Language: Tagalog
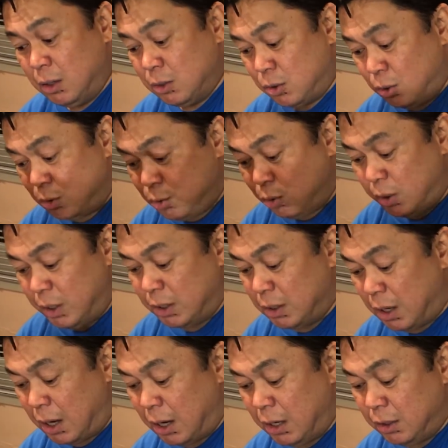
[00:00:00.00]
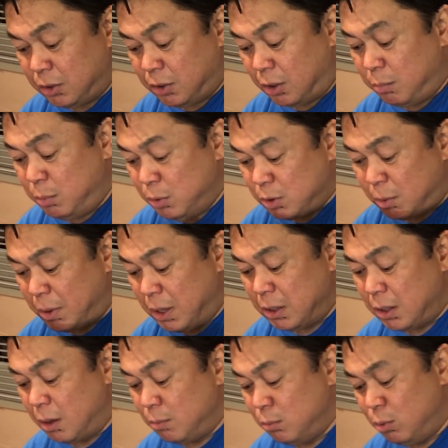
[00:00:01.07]
So during the interview sa
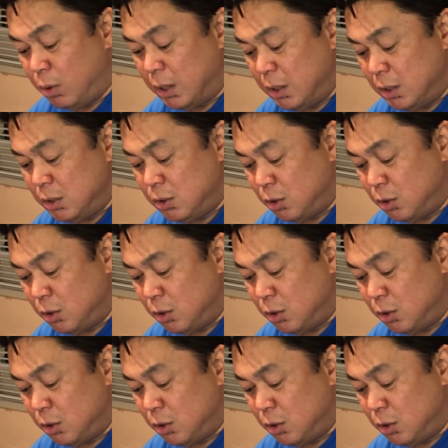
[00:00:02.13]
Magandang Buhay ni,